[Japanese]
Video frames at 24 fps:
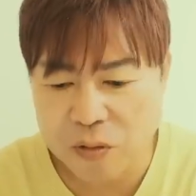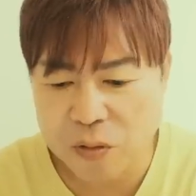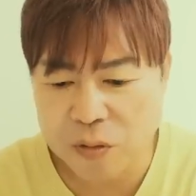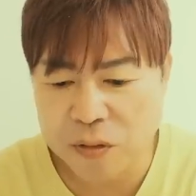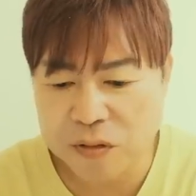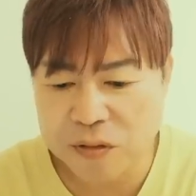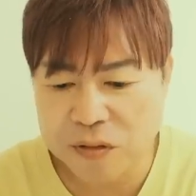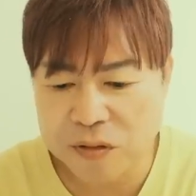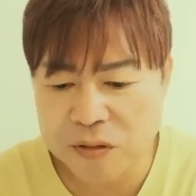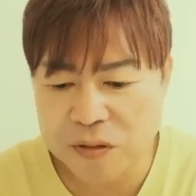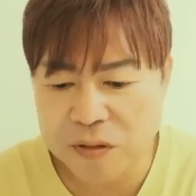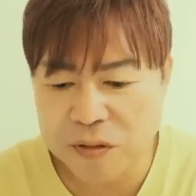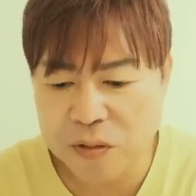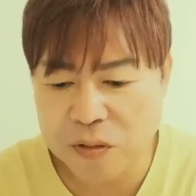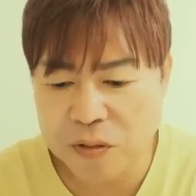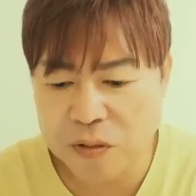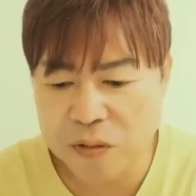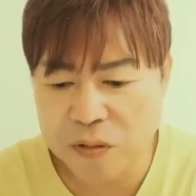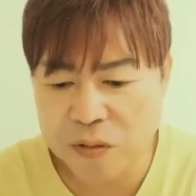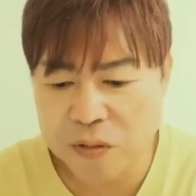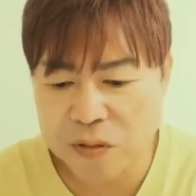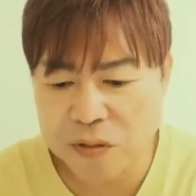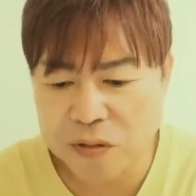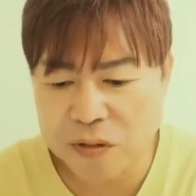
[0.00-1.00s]
こいつの
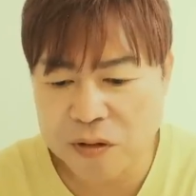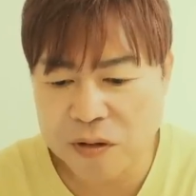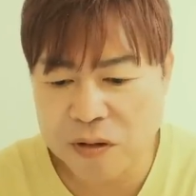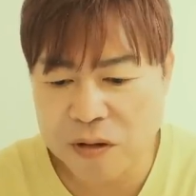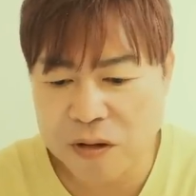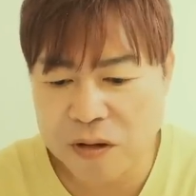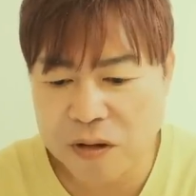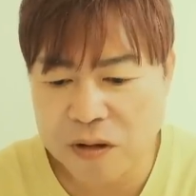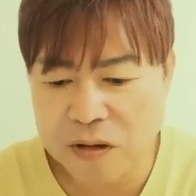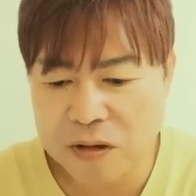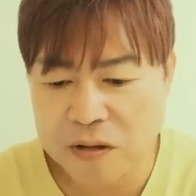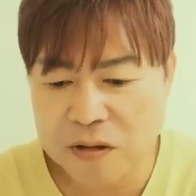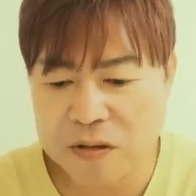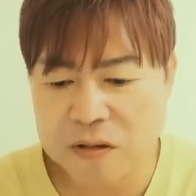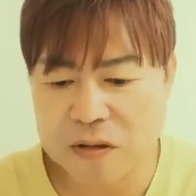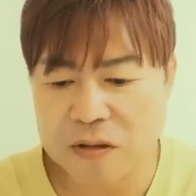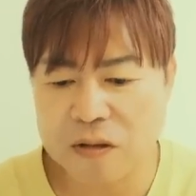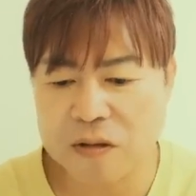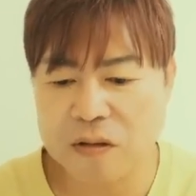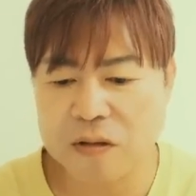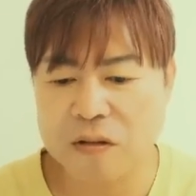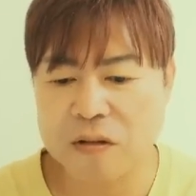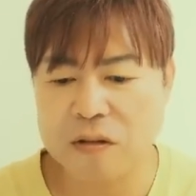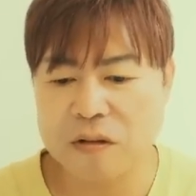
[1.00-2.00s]
時の吉川愛
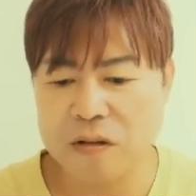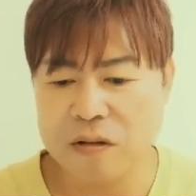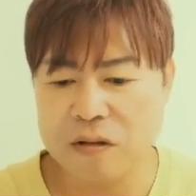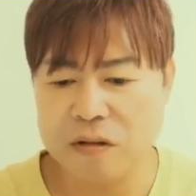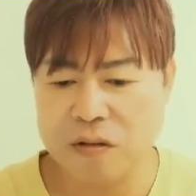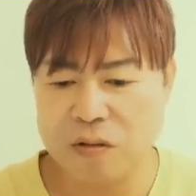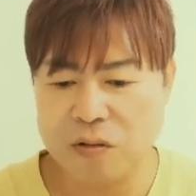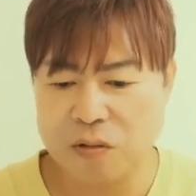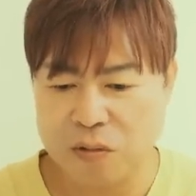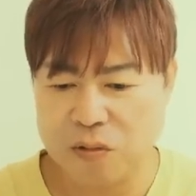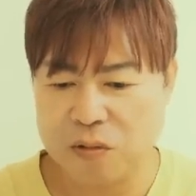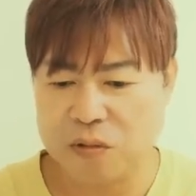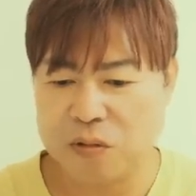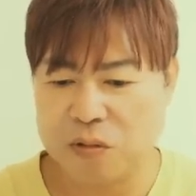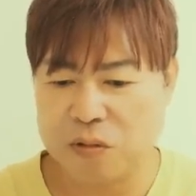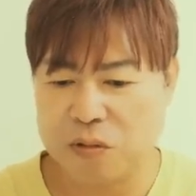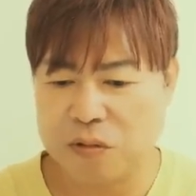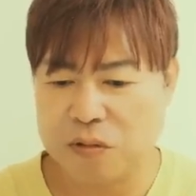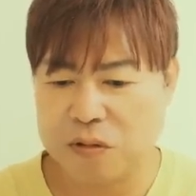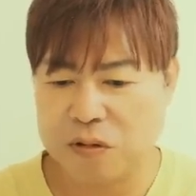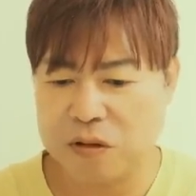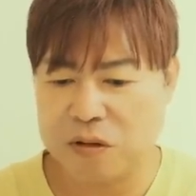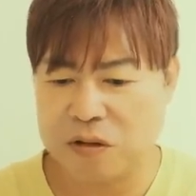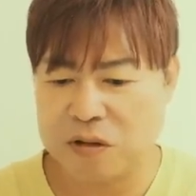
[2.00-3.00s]
さんにと、ちょっ
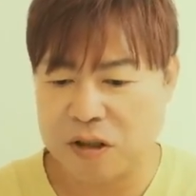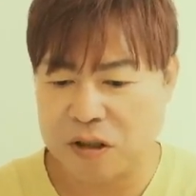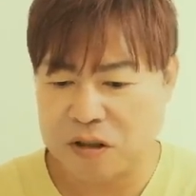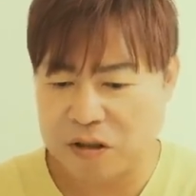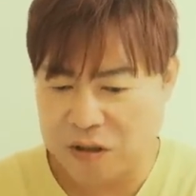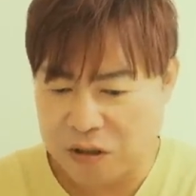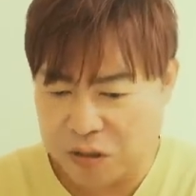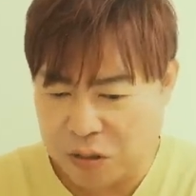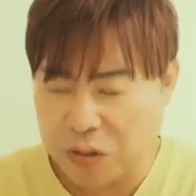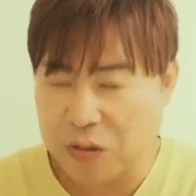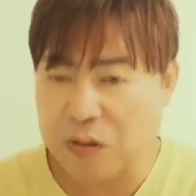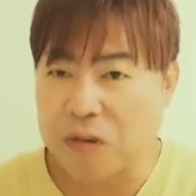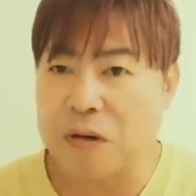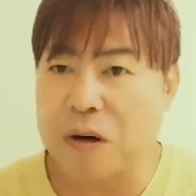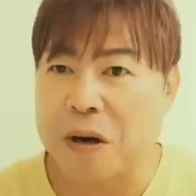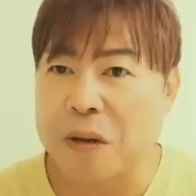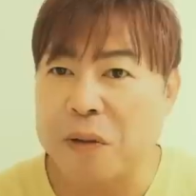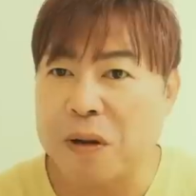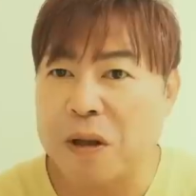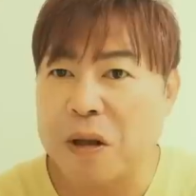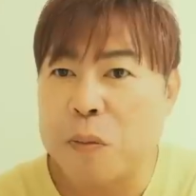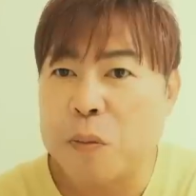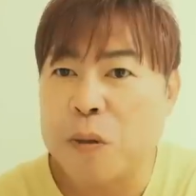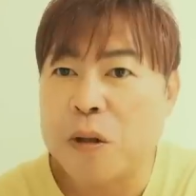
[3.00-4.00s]
と写真とか
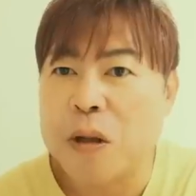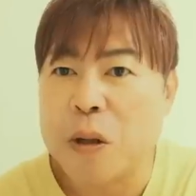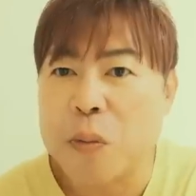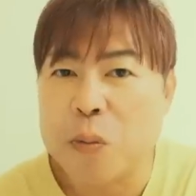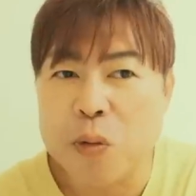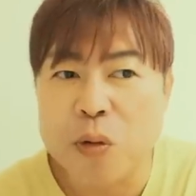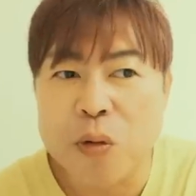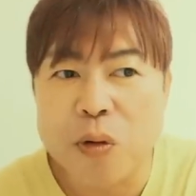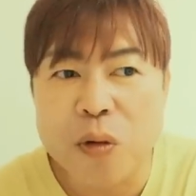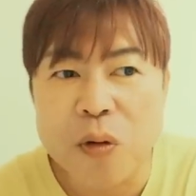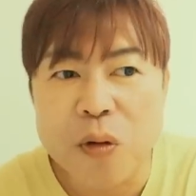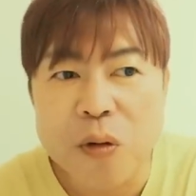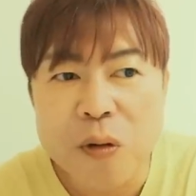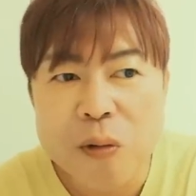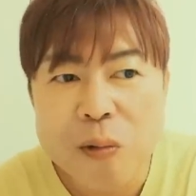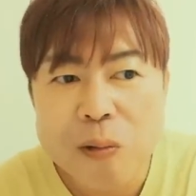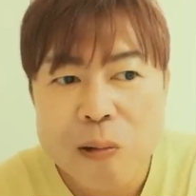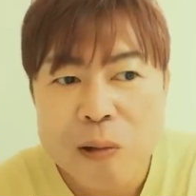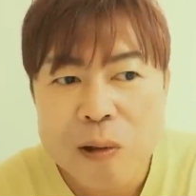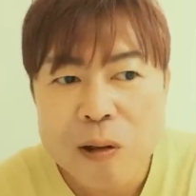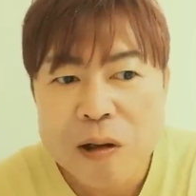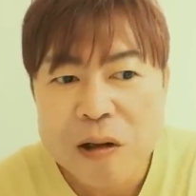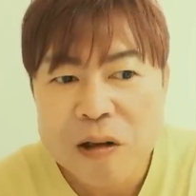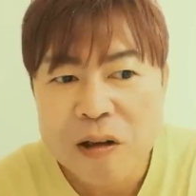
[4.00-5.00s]
比べてみても、
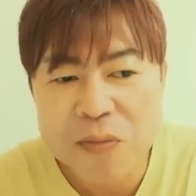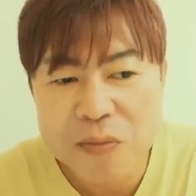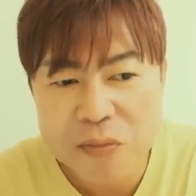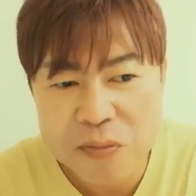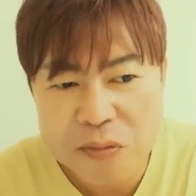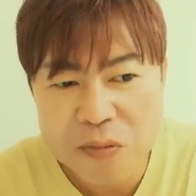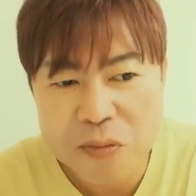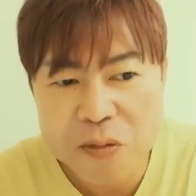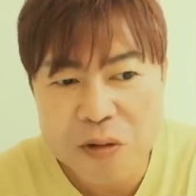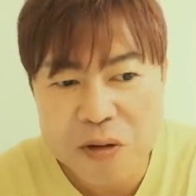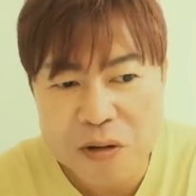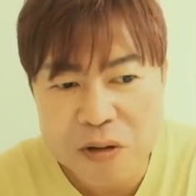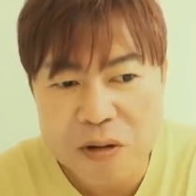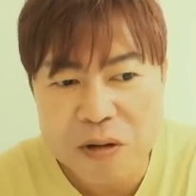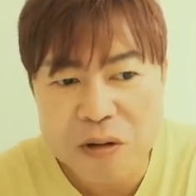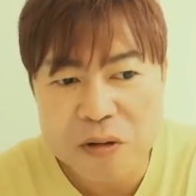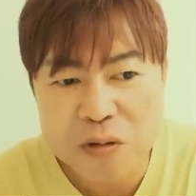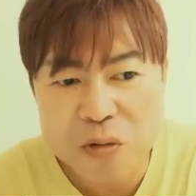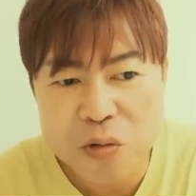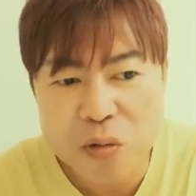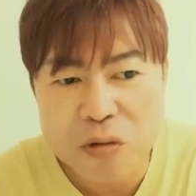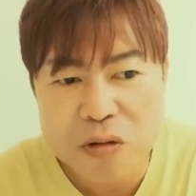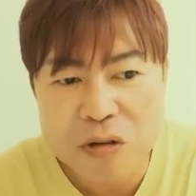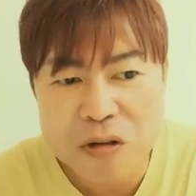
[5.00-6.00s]
うん、なん
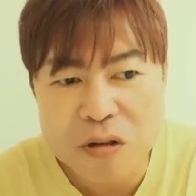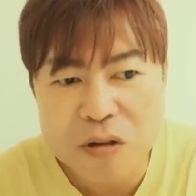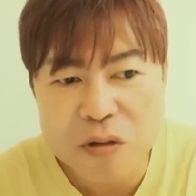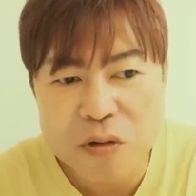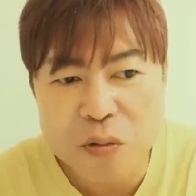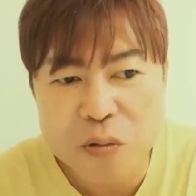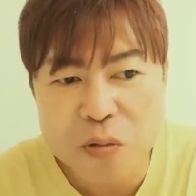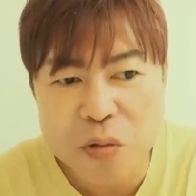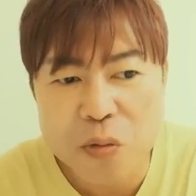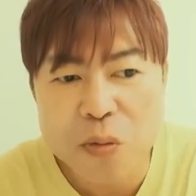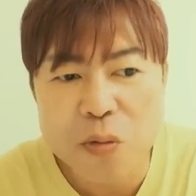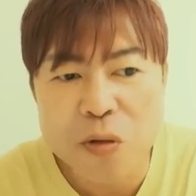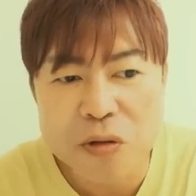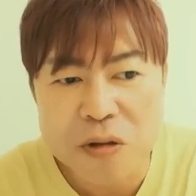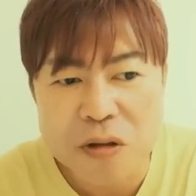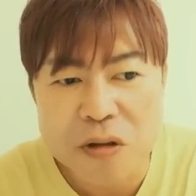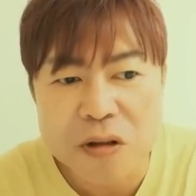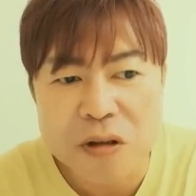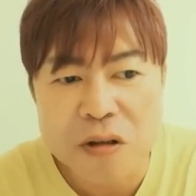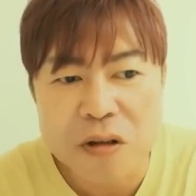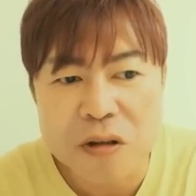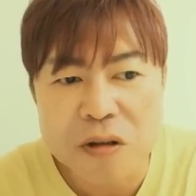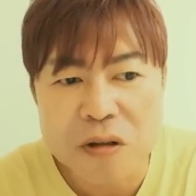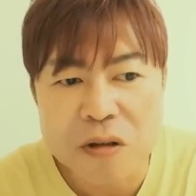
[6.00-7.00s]
か年ととも
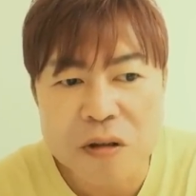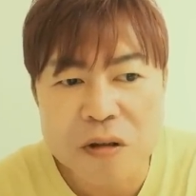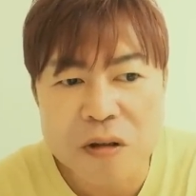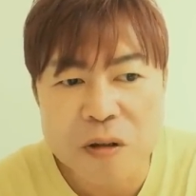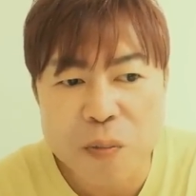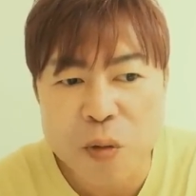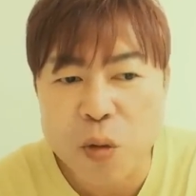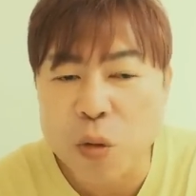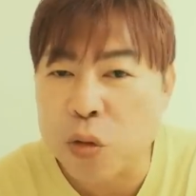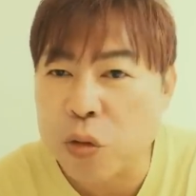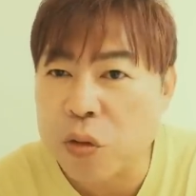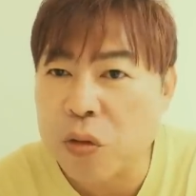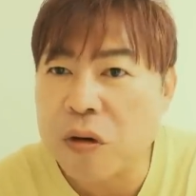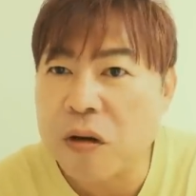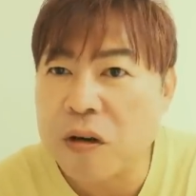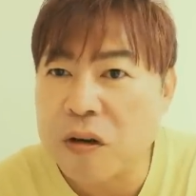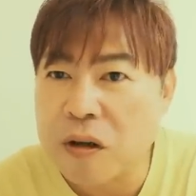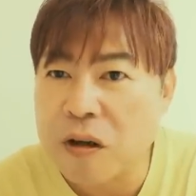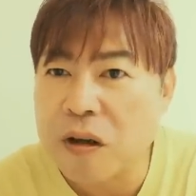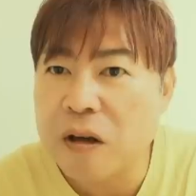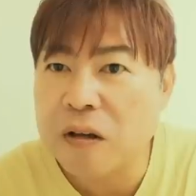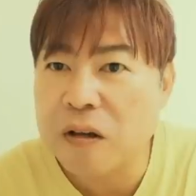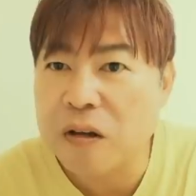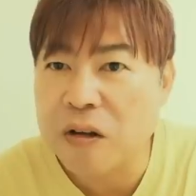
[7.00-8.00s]
に、やっぱ大人
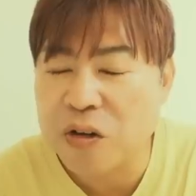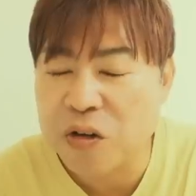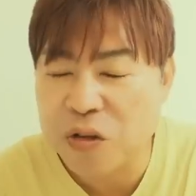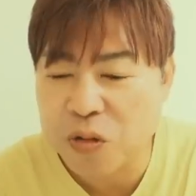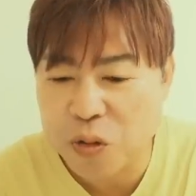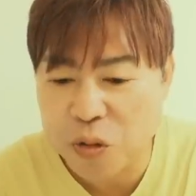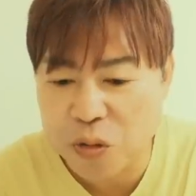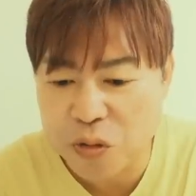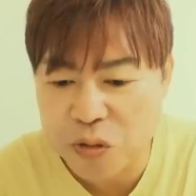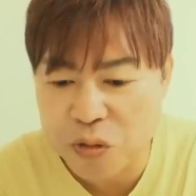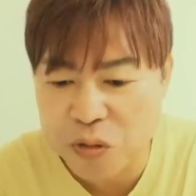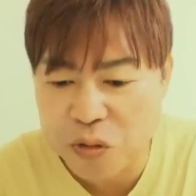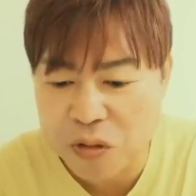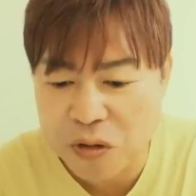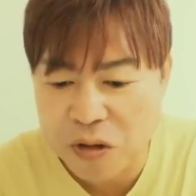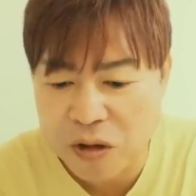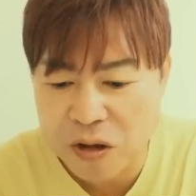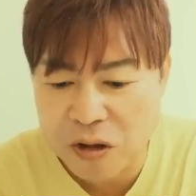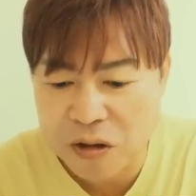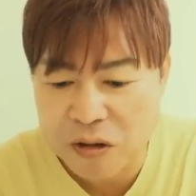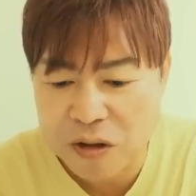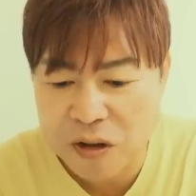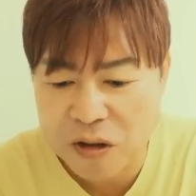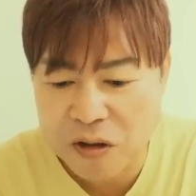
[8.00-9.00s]
になってるという
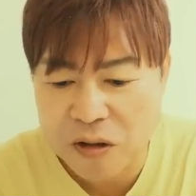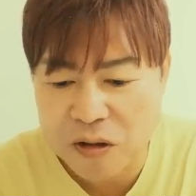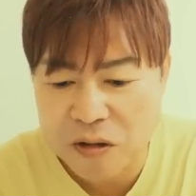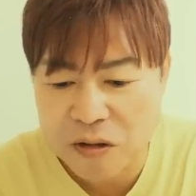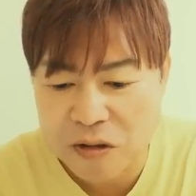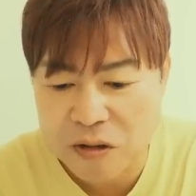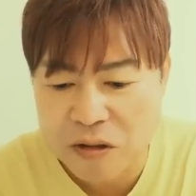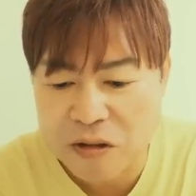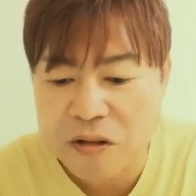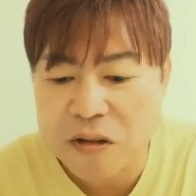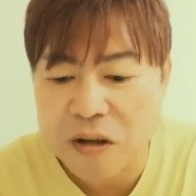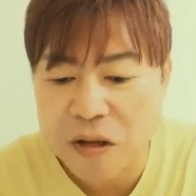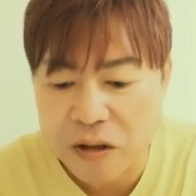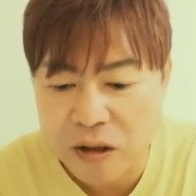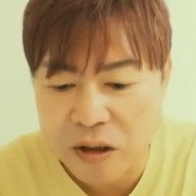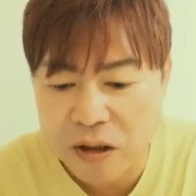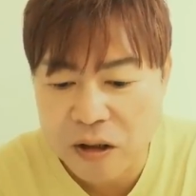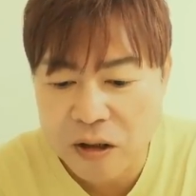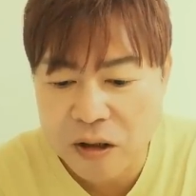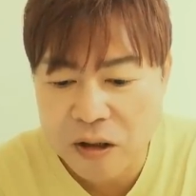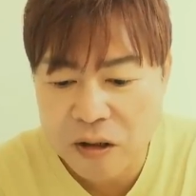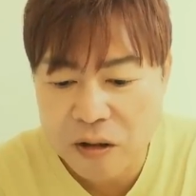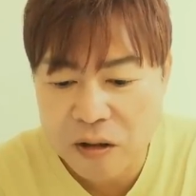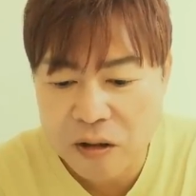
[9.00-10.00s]
か、って感じでしたね。